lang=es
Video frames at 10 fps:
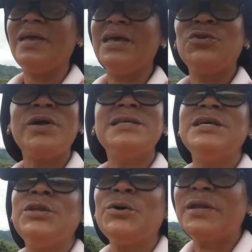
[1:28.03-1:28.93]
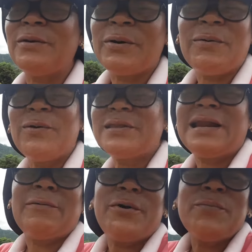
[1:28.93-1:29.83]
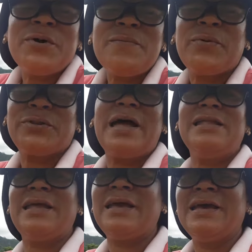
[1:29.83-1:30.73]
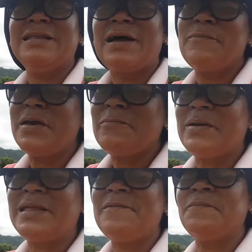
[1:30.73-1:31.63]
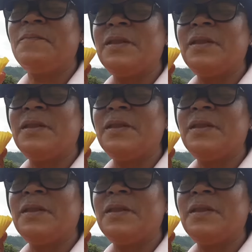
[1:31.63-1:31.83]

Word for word: estoy haciendo otra, otra labor muy importante también, ¿verdad?